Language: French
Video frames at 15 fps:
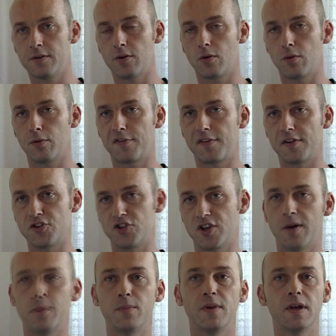donc on ne sait
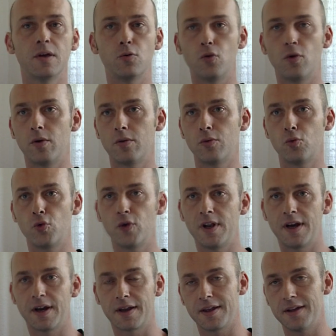jamais où, est
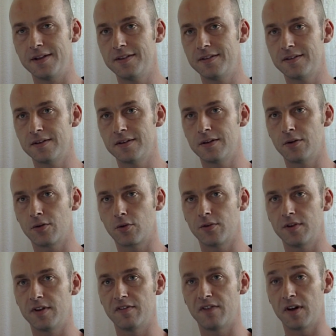la réalité, donc
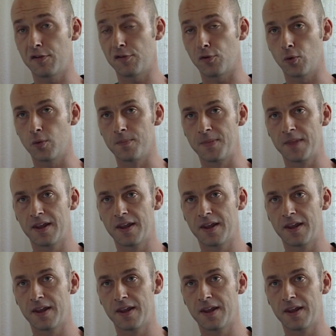on est vaseux.